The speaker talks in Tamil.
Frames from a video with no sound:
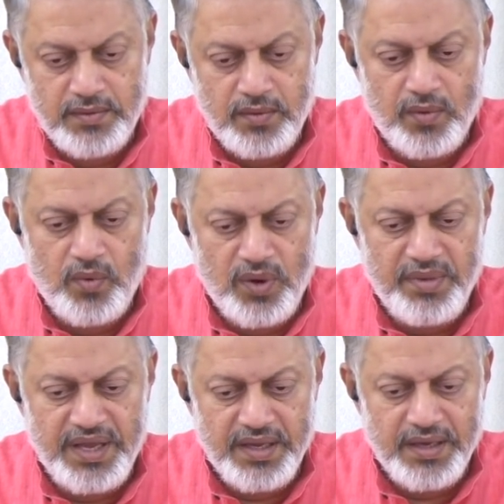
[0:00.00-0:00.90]
ஒரு
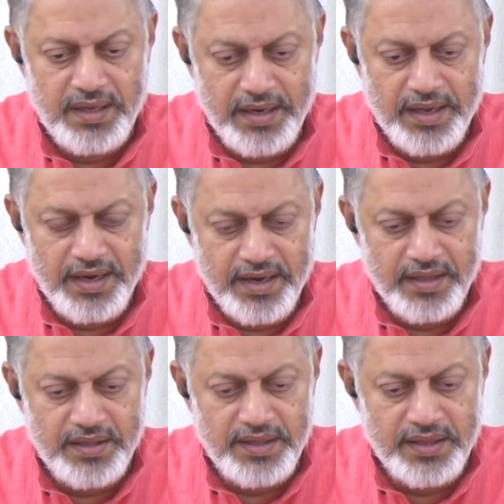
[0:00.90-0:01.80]
உண்மை இங்கு
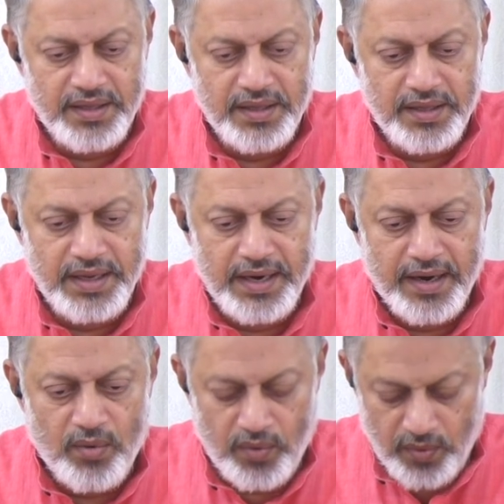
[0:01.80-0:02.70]
இருக்கின்றது என்ற
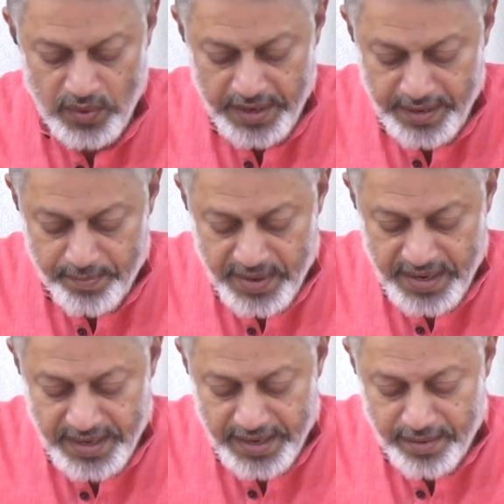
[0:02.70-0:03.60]
ஒரு
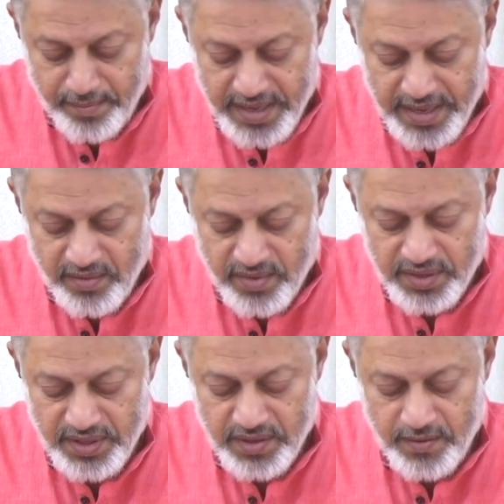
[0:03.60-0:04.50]
அடிப்படை நம்பிக்கை வந்து